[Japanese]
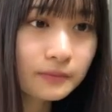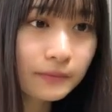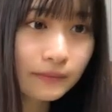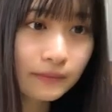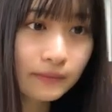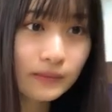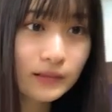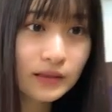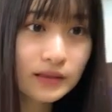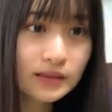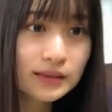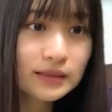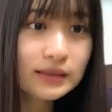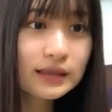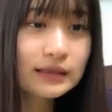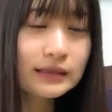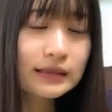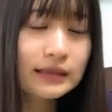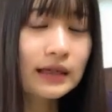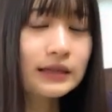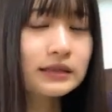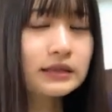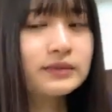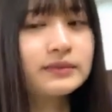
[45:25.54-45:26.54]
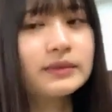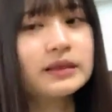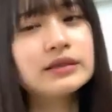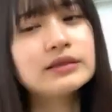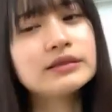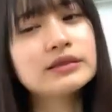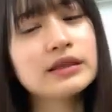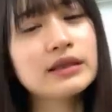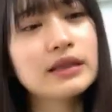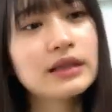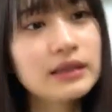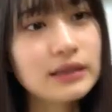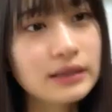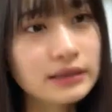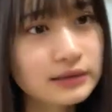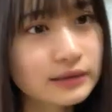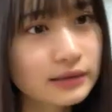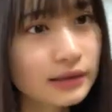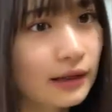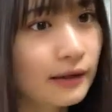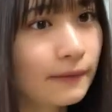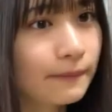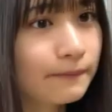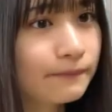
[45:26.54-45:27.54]
新学期始まるじゃないですか
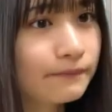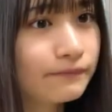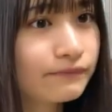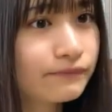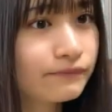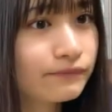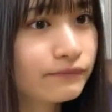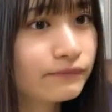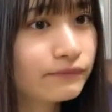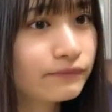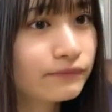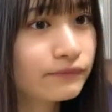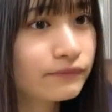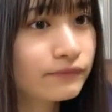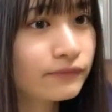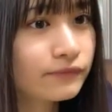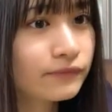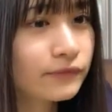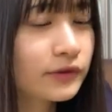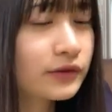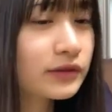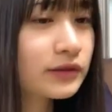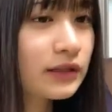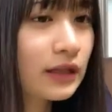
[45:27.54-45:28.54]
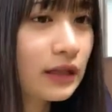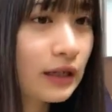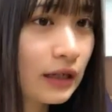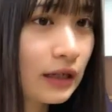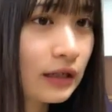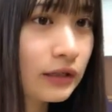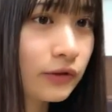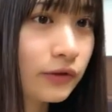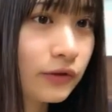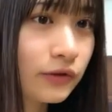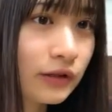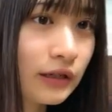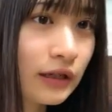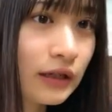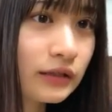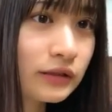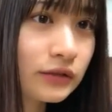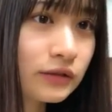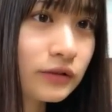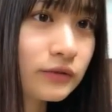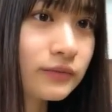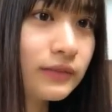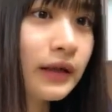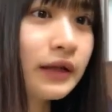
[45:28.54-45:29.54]
そしたらとりあえず
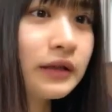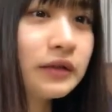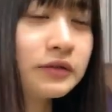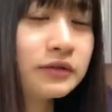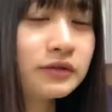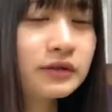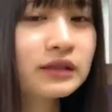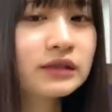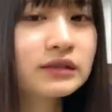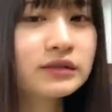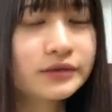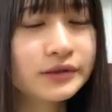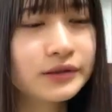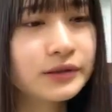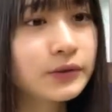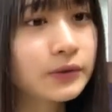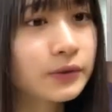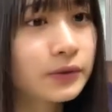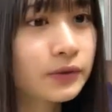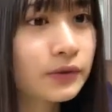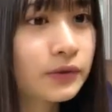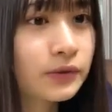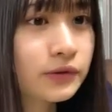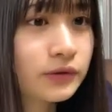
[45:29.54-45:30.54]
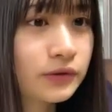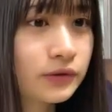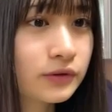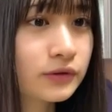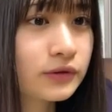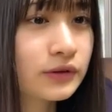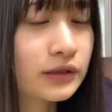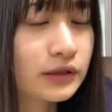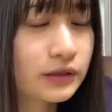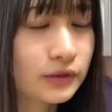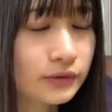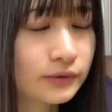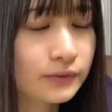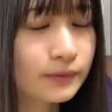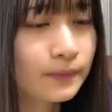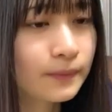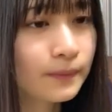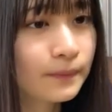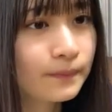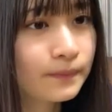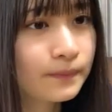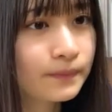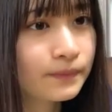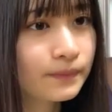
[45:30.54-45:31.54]
前のクラスに登校するんですよ
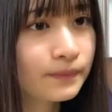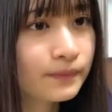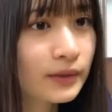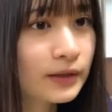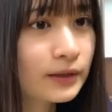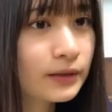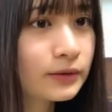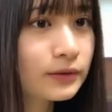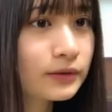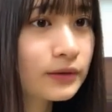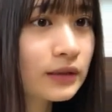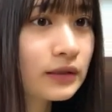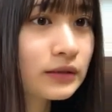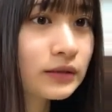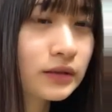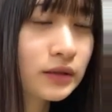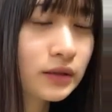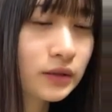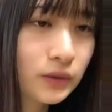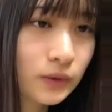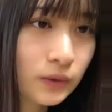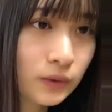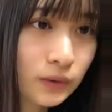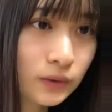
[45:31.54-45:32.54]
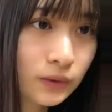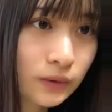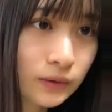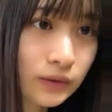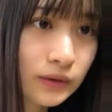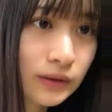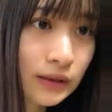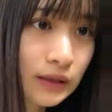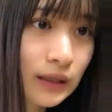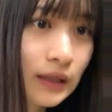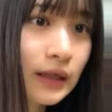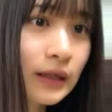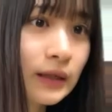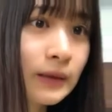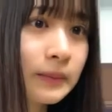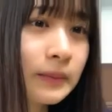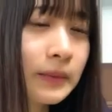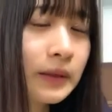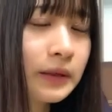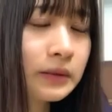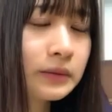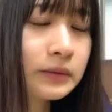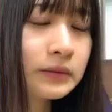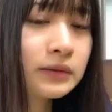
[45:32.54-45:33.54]
前のクラスに登校して前
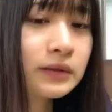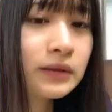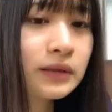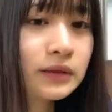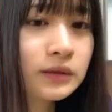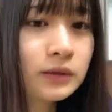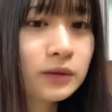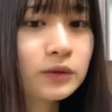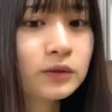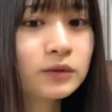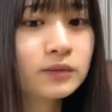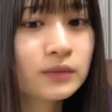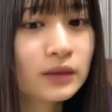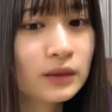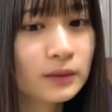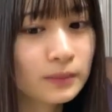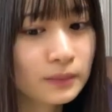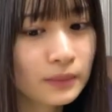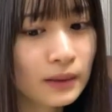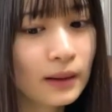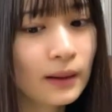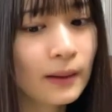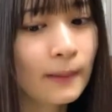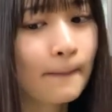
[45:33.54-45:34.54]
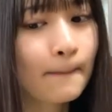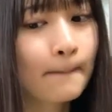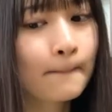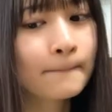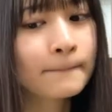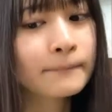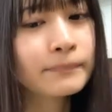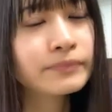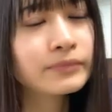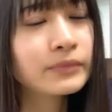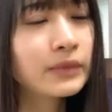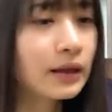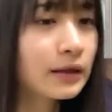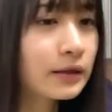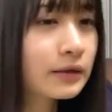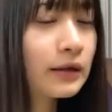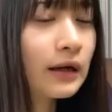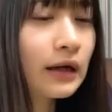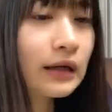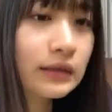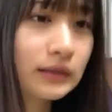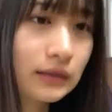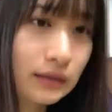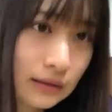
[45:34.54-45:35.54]
のクラスのまんま体育館
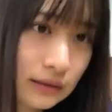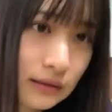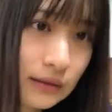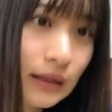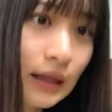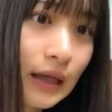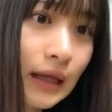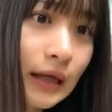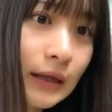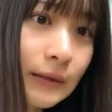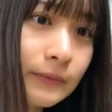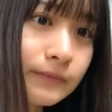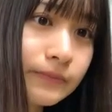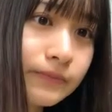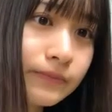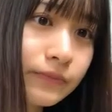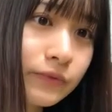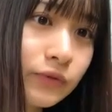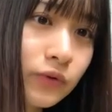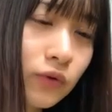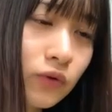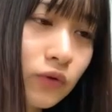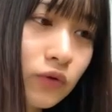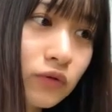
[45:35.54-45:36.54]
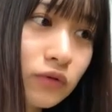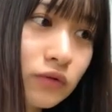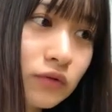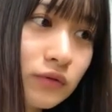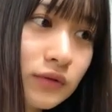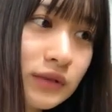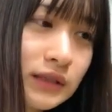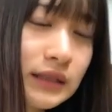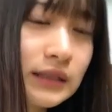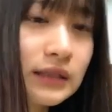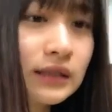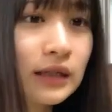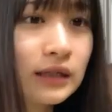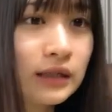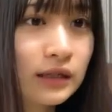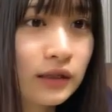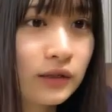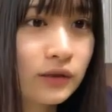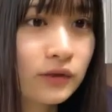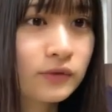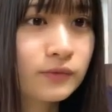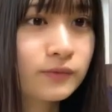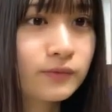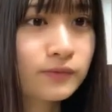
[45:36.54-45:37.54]
に行ってそう新学期のなん
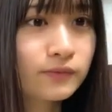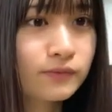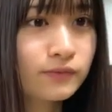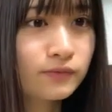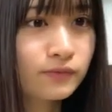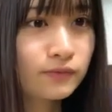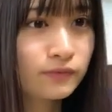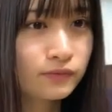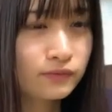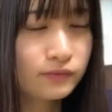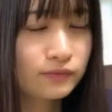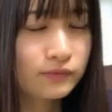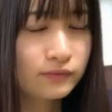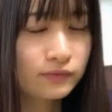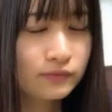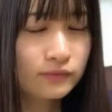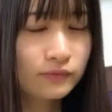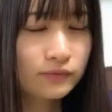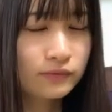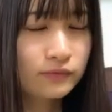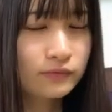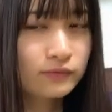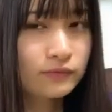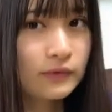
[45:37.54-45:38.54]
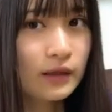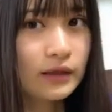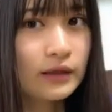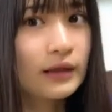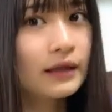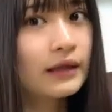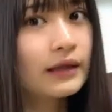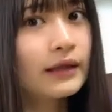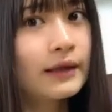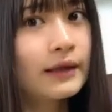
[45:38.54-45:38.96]
だっけ